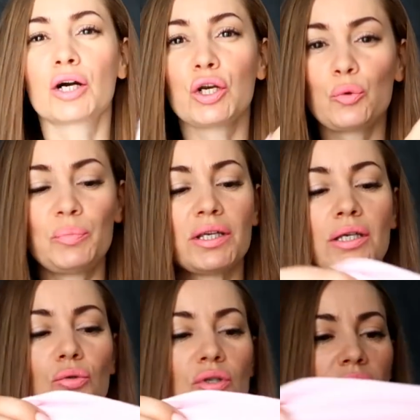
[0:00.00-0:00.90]

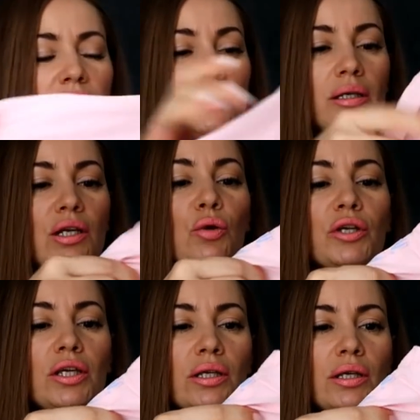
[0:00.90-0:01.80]
хлюпенький, то есть не
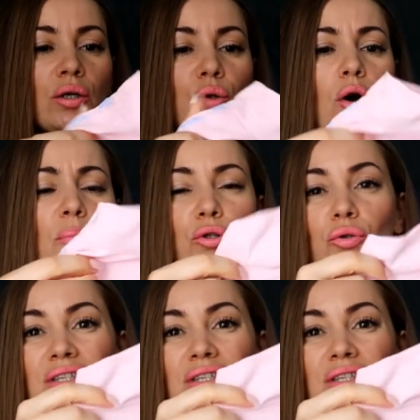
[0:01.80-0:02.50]
легенький хлопок,